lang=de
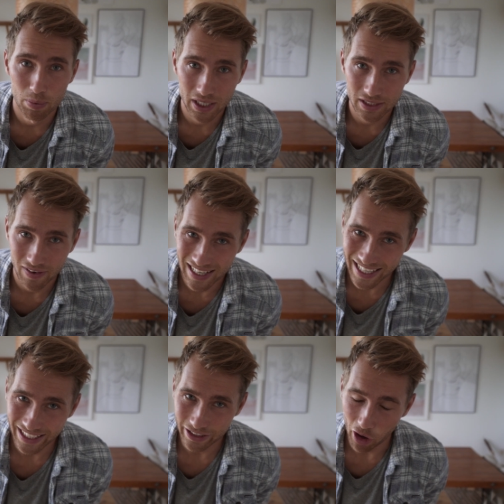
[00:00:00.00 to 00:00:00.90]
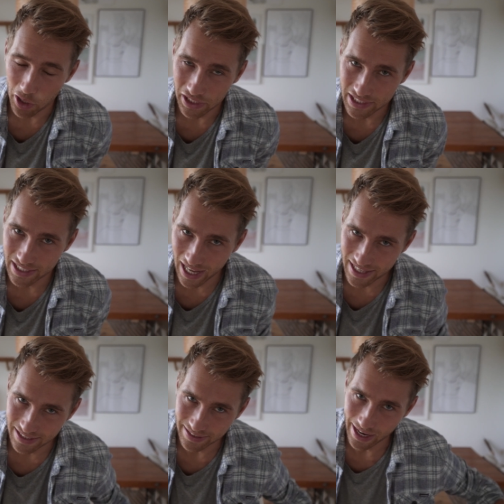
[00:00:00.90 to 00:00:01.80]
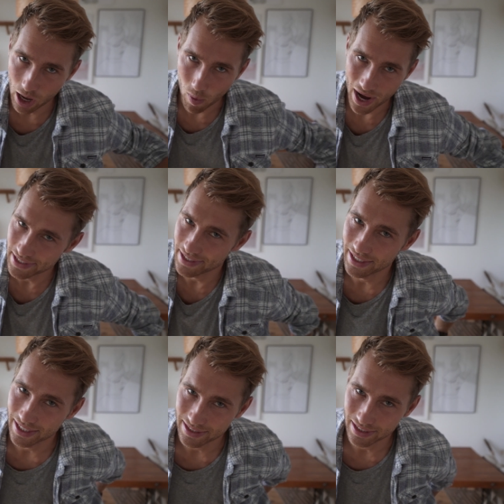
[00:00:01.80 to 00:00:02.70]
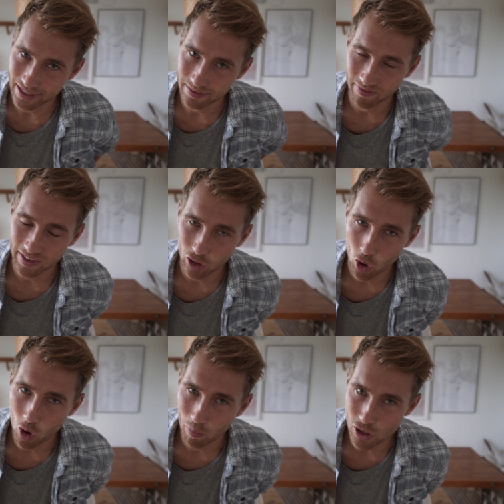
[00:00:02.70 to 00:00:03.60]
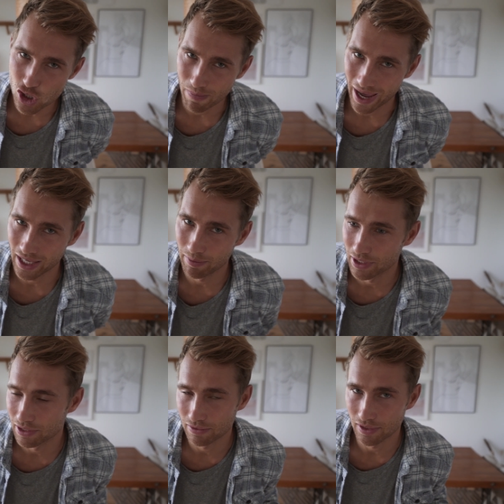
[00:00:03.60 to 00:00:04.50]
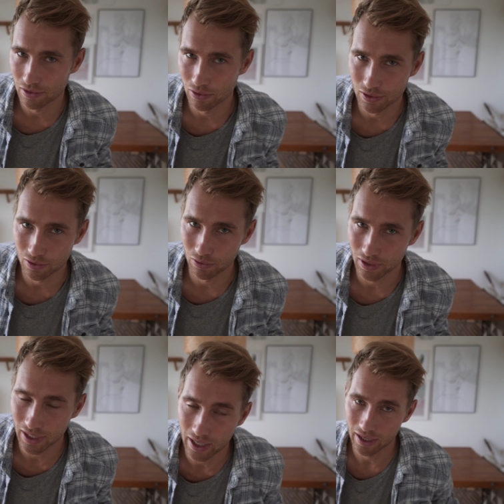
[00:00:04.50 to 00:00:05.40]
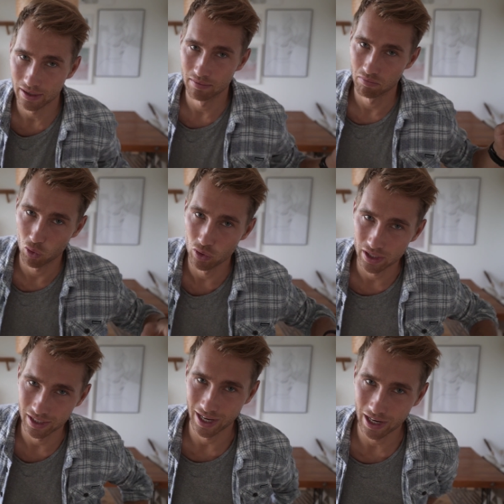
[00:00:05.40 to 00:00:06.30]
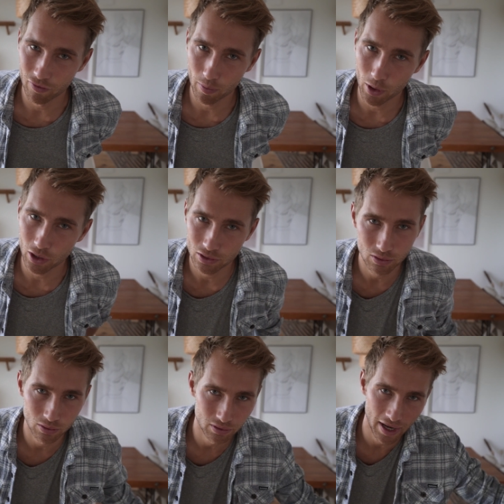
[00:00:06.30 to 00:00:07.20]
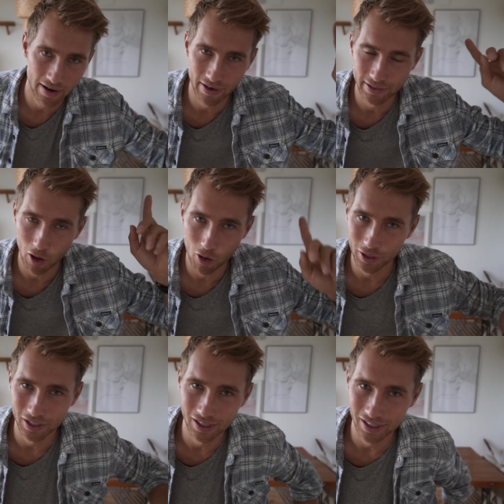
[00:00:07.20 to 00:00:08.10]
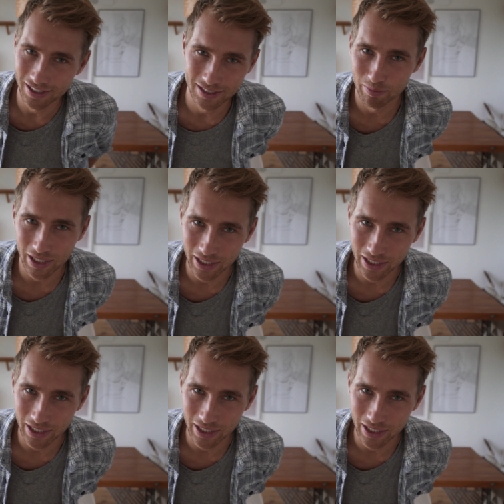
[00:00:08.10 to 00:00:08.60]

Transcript: Übrigens verlinke ich euch diese ganzen DIYs, die ich jetzt in diesem Video bespreche bzw. kurz durchgehe, unten in der Infobox und teilweise auch hier in diesem